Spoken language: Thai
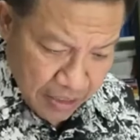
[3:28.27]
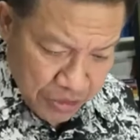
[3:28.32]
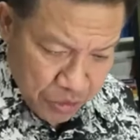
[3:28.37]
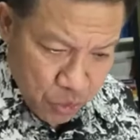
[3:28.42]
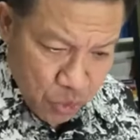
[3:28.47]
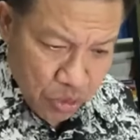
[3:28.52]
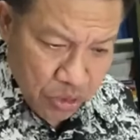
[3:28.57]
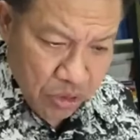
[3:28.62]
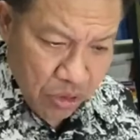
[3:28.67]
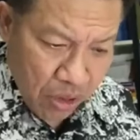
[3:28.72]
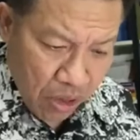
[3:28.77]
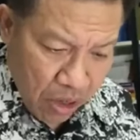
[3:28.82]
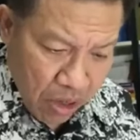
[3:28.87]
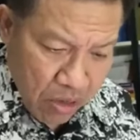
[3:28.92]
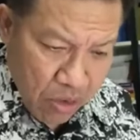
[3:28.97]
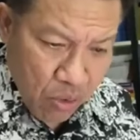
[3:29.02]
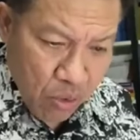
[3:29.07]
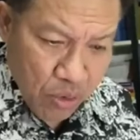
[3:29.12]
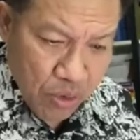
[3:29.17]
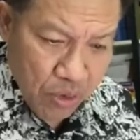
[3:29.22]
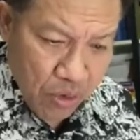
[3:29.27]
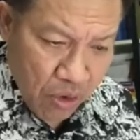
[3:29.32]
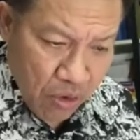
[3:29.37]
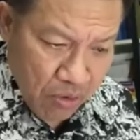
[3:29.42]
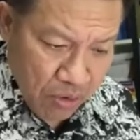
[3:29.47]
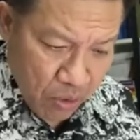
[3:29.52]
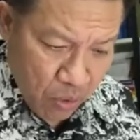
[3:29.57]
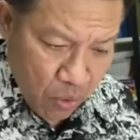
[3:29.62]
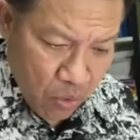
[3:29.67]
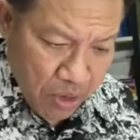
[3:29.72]
ชุดของคุณ
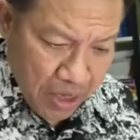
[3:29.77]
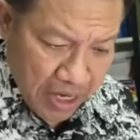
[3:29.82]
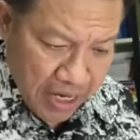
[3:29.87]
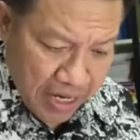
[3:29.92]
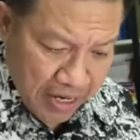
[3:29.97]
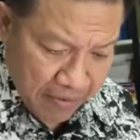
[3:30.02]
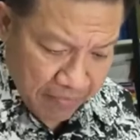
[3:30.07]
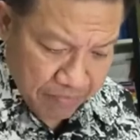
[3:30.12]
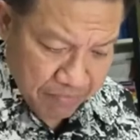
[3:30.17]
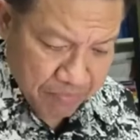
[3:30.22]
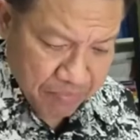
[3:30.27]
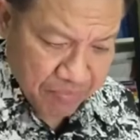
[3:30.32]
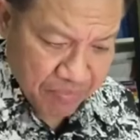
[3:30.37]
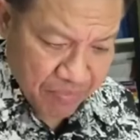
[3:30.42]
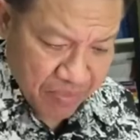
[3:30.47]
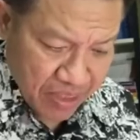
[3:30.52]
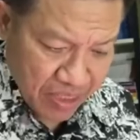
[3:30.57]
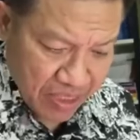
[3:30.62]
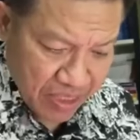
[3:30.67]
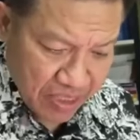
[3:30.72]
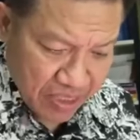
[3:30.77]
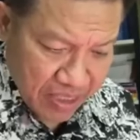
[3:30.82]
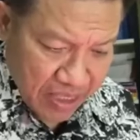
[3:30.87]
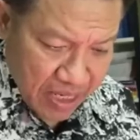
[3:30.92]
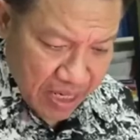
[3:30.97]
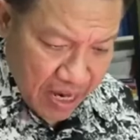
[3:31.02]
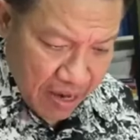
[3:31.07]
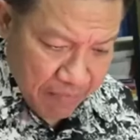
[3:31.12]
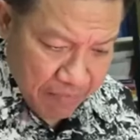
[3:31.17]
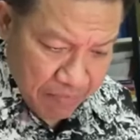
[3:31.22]
อุ๊งอิ๊ง
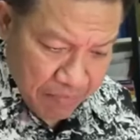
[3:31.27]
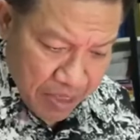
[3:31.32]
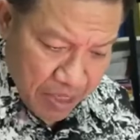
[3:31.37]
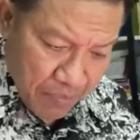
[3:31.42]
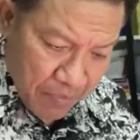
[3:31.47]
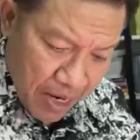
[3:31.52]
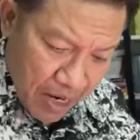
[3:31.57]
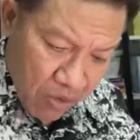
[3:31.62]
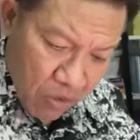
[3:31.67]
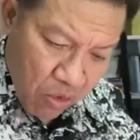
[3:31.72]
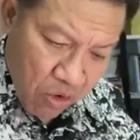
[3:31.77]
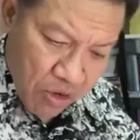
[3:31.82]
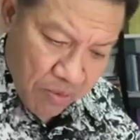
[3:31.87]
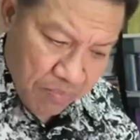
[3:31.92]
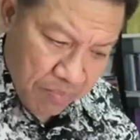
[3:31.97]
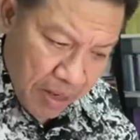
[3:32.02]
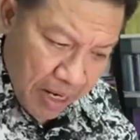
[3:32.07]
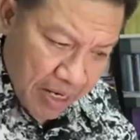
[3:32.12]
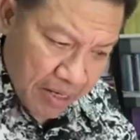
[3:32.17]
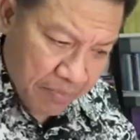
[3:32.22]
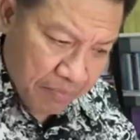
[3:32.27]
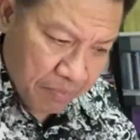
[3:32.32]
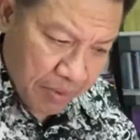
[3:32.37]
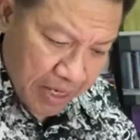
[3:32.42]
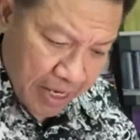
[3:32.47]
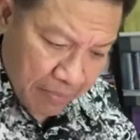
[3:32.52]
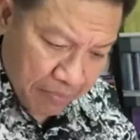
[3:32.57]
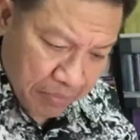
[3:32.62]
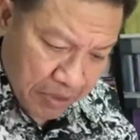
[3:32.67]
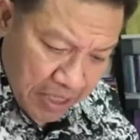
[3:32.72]
นะครับมีบางคนไปเป
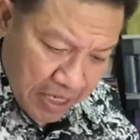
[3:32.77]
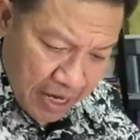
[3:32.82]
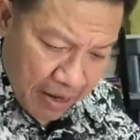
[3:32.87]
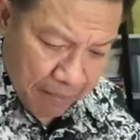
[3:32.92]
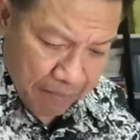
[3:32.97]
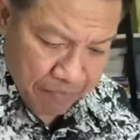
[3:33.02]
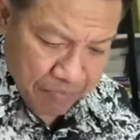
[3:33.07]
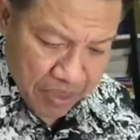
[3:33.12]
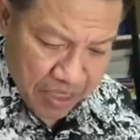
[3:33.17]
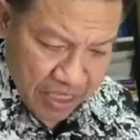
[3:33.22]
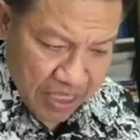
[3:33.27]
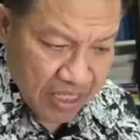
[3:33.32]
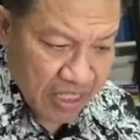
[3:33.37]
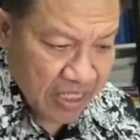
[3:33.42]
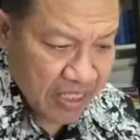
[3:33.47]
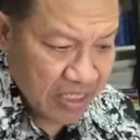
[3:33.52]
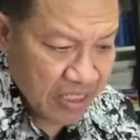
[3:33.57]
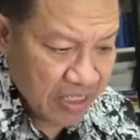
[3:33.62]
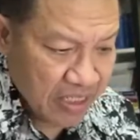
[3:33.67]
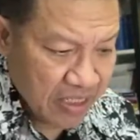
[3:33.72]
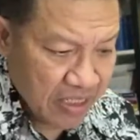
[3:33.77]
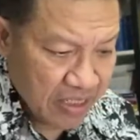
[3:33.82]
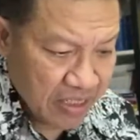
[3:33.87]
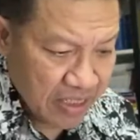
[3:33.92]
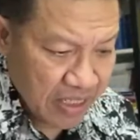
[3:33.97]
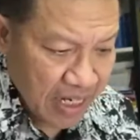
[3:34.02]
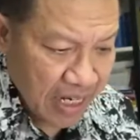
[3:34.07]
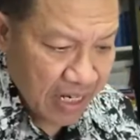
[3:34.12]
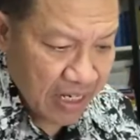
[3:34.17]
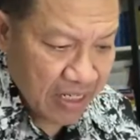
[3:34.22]
รียบเทียบ
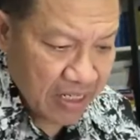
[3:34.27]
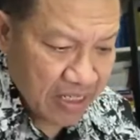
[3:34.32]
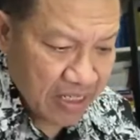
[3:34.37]
นะ